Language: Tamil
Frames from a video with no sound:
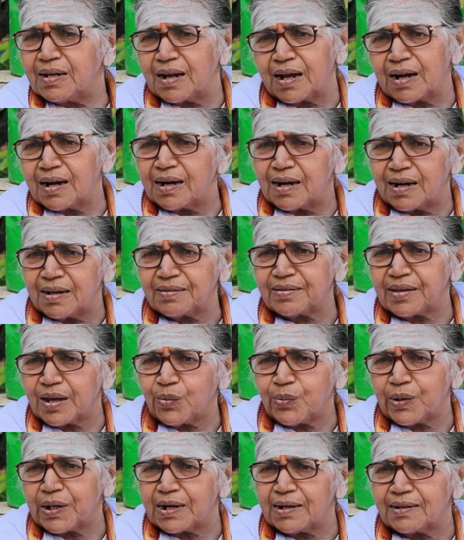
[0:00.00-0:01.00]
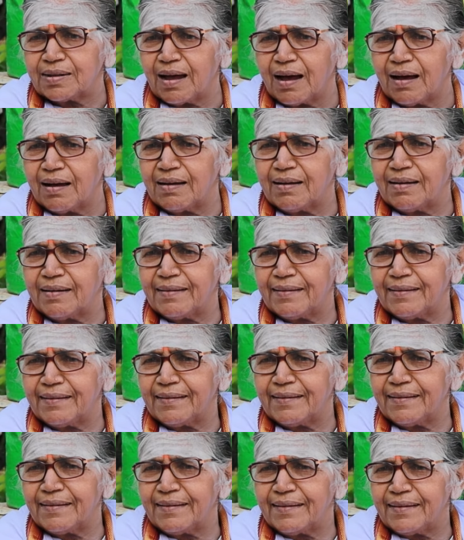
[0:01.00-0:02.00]
நாங்கள்லாம் சைவர்கள் தான்
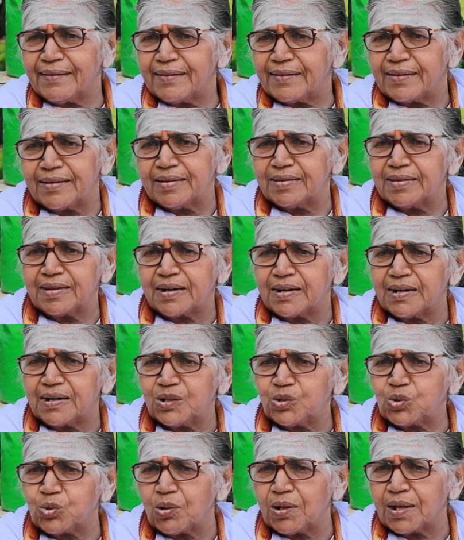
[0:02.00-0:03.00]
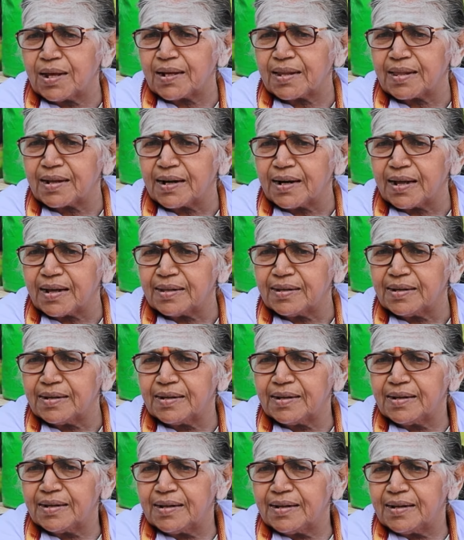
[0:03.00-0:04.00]
இந்துக்கள்னு சொல்லிக்கிறது கிடையாது
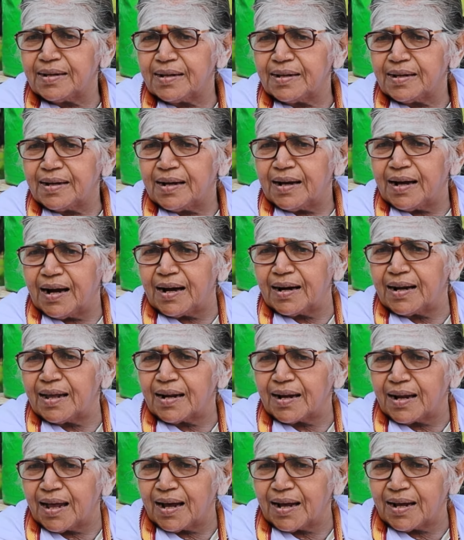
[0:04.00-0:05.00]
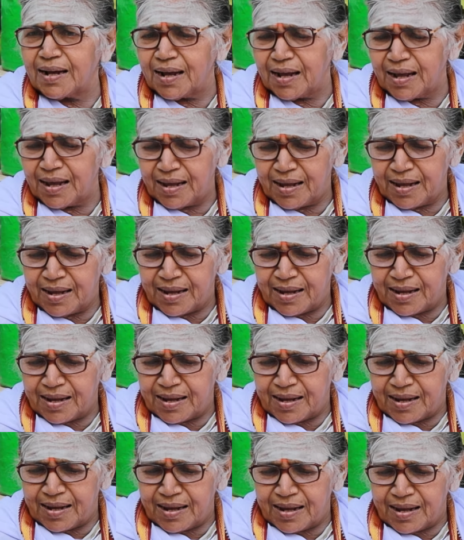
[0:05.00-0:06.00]
ஆனால் நாங்கள்
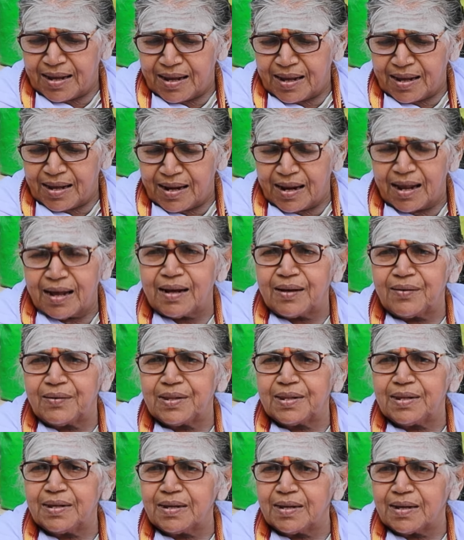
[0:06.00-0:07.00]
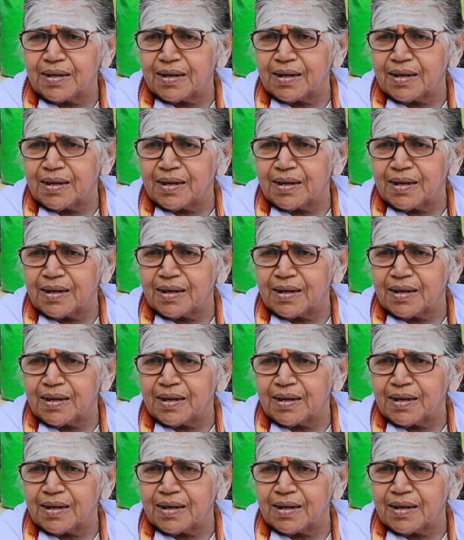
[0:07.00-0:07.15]
நாங்கள் வந்து